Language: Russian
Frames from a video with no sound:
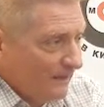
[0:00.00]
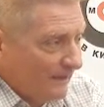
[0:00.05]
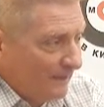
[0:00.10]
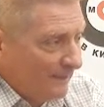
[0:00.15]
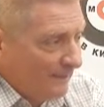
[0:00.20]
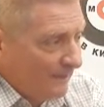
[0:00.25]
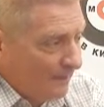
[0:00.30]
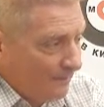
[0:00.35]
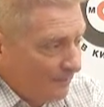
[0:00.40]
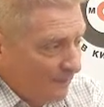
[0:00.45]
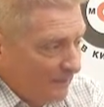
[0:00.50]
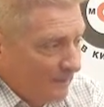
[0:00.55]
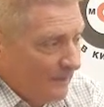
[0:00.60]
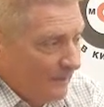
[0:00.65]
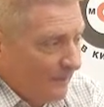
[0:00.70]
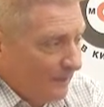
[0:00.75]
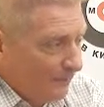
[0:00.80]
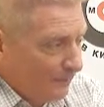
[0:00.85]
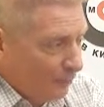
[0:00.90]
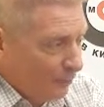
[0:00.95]
Это опять
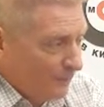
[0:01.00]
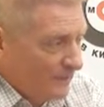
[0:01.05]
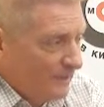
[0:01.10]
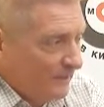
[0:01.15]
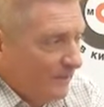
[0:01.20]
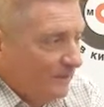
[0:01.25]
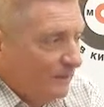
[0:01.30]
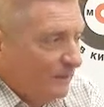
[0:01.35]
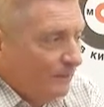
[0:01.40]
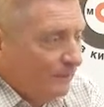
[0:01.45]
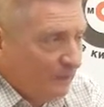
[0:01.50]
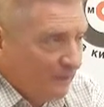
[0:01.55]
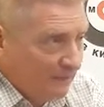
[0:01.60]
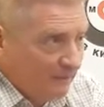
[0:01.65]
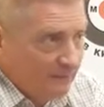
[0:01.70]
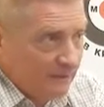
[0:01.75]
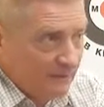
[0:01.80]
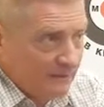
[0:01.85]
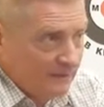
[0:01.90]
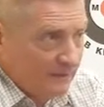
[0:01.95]
просто пыль
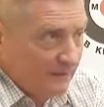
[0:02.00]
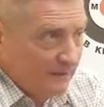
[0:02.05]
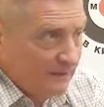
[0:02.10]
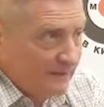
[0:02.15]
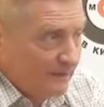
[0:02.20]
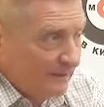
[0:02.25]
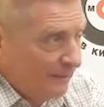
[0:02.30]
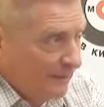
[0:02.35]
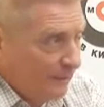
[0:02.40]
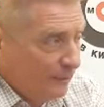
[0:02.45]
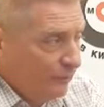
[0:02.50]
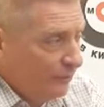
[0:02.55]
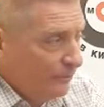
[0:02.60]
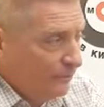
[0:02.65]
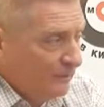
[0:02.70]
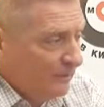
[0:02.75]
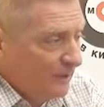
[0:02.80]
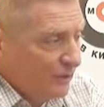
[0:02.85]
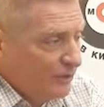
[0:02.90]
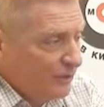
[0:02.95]
в глаза населению, и
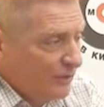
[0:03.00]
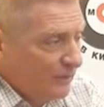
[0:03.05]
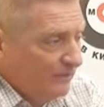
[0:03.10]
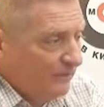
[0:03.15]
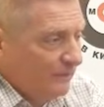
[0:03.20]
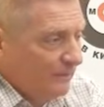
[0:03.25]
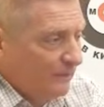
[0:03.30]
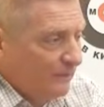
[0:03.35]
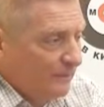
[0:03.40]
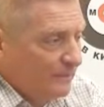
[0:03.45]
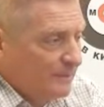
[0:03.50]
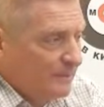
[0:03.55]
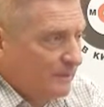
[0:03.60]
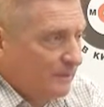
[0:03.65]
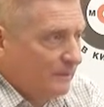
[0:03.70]
мы дальше каком, не двигаемся.